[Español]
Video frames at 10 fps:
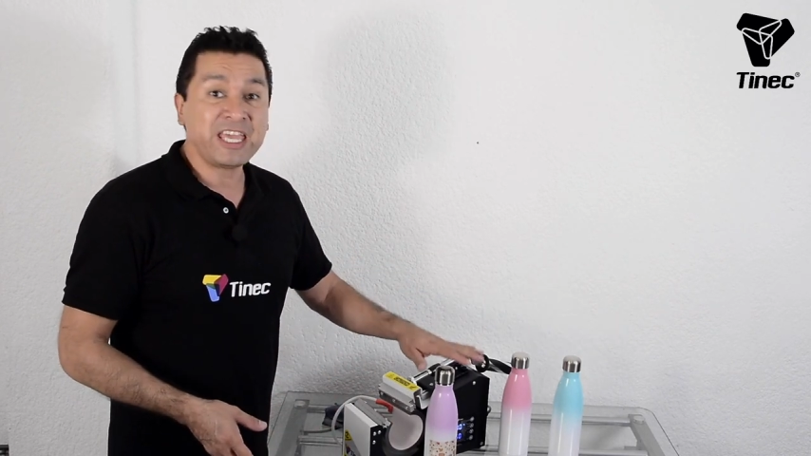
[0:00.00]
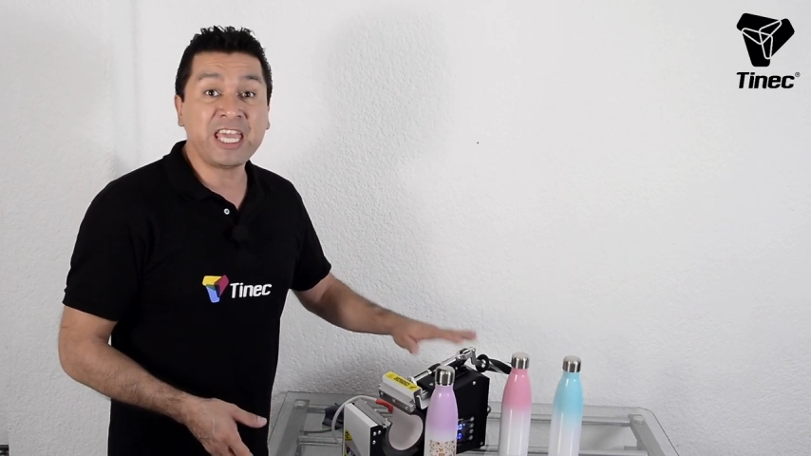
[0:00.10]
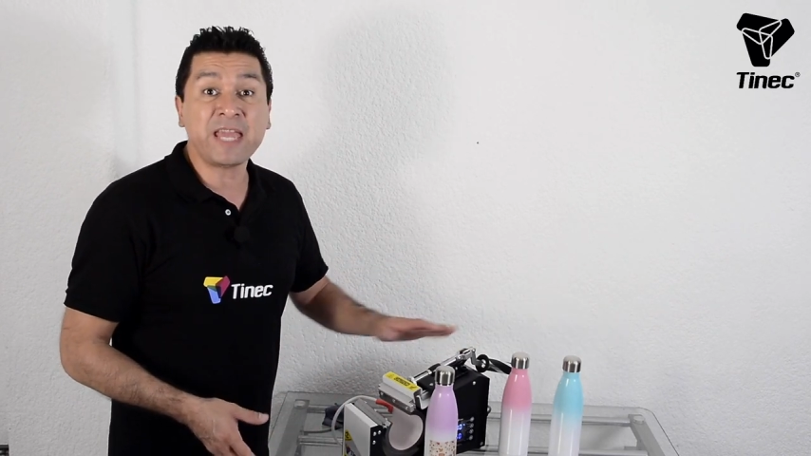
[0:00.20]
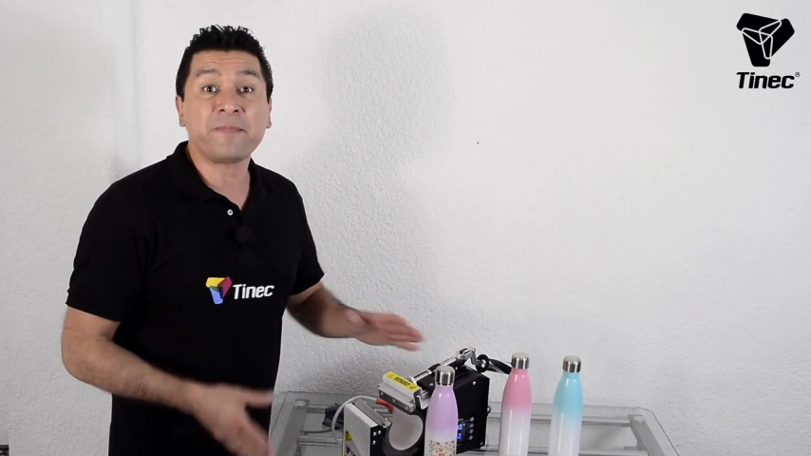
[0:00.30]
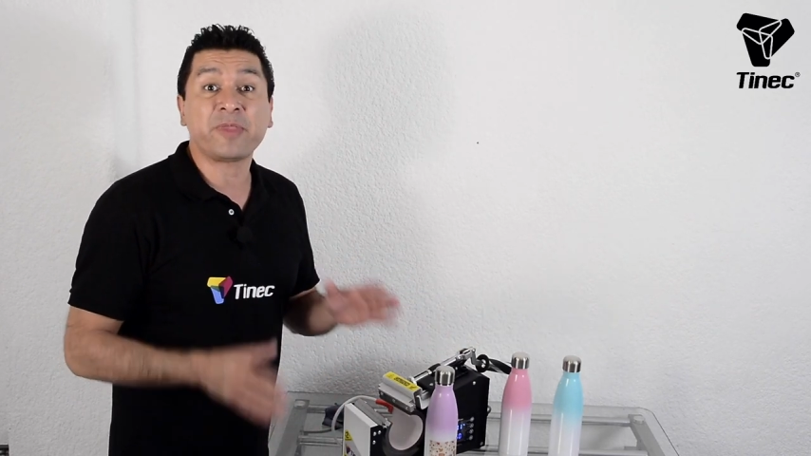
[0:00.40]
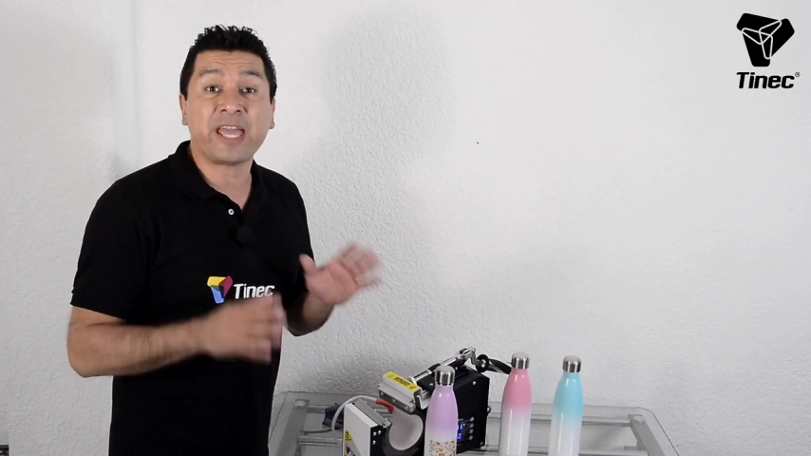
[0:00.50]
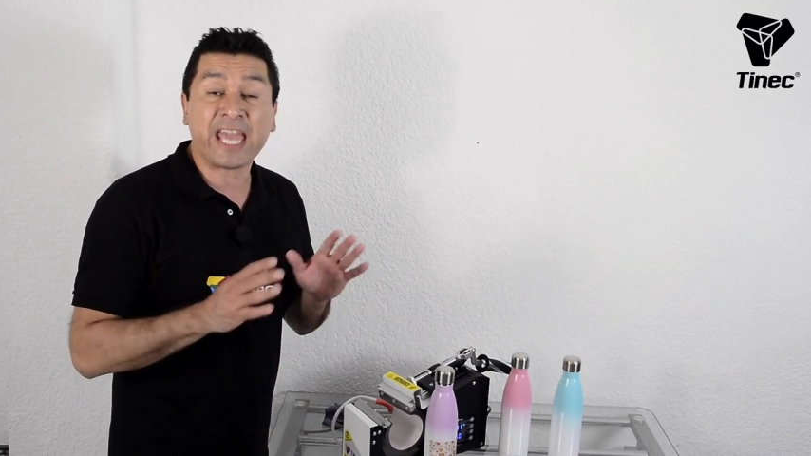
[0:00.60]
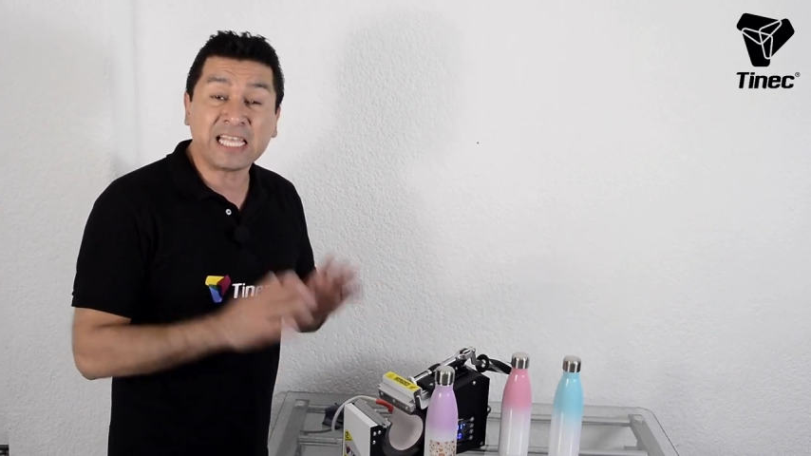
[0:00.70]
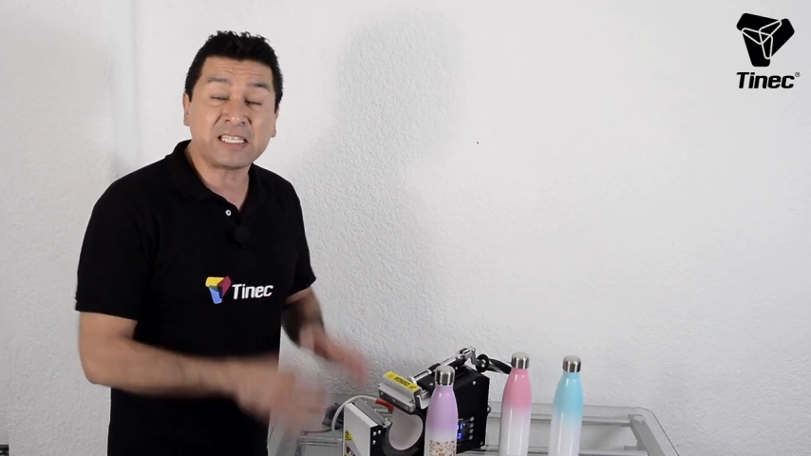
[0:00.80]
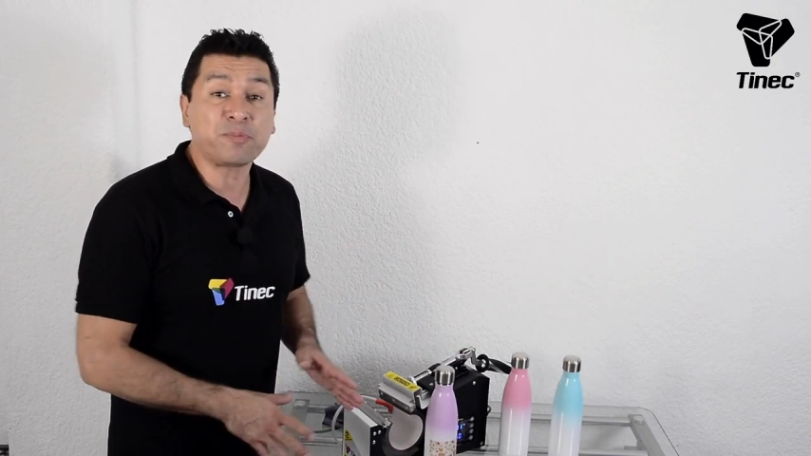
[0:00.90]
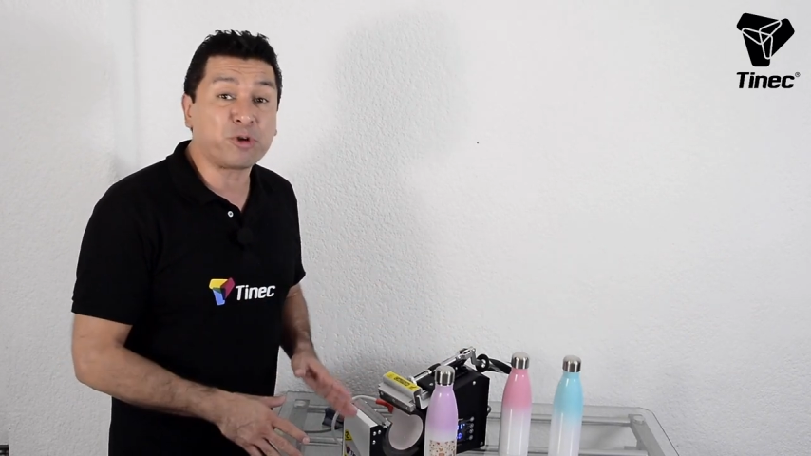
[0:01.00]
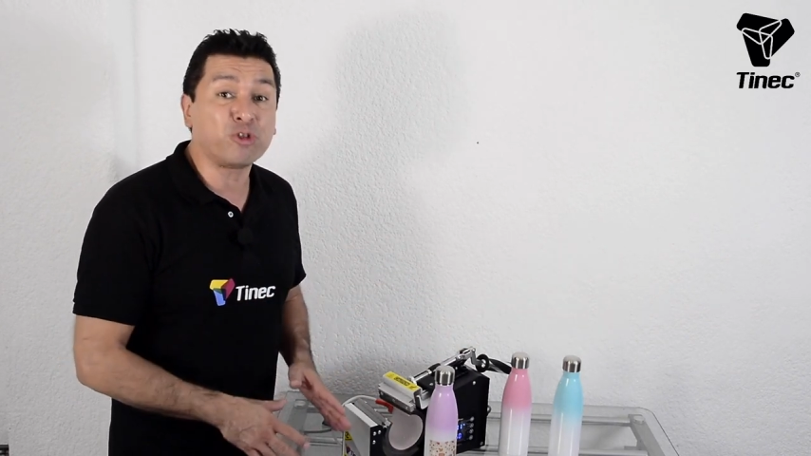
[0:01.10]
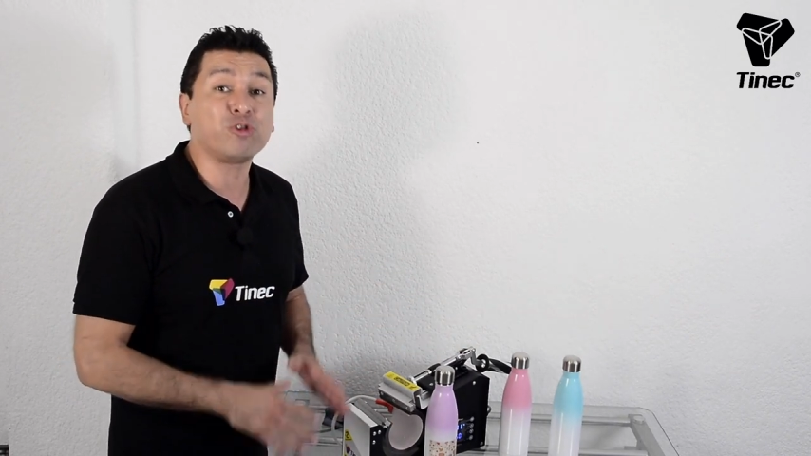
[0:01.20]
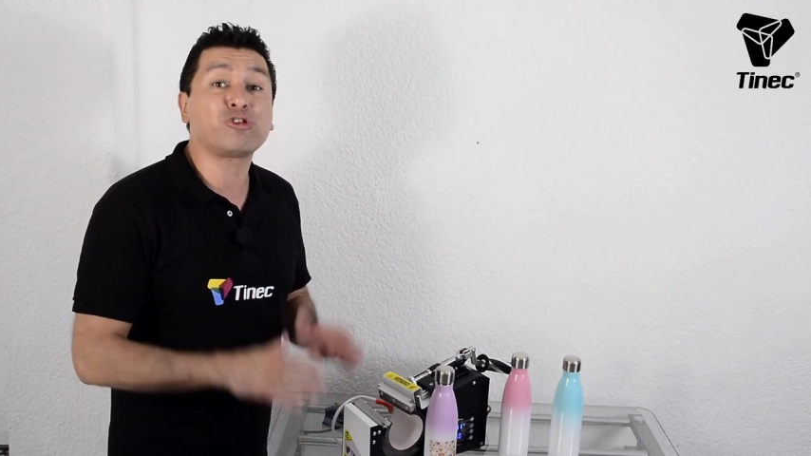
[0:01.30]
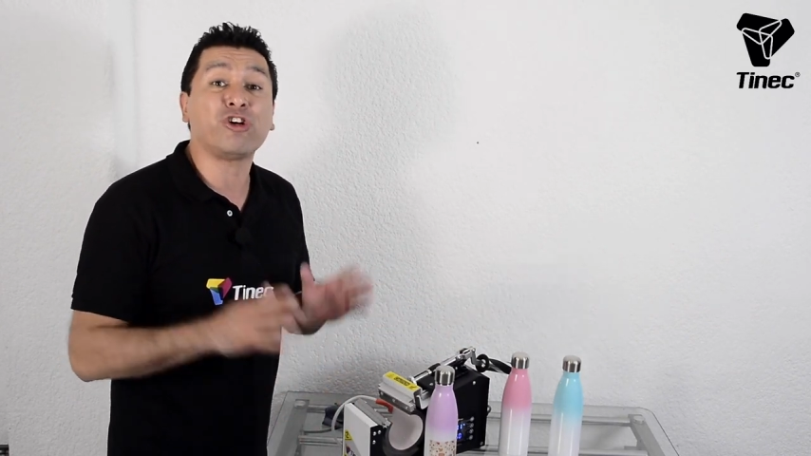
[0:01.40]
y este
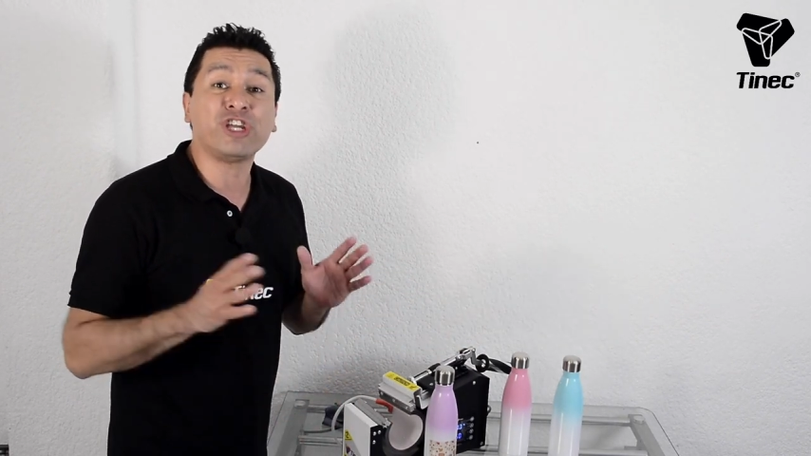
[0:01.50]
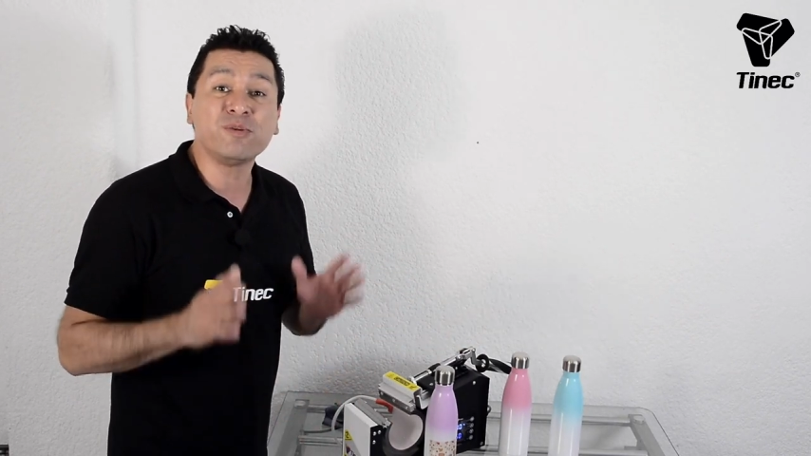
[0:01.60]
producto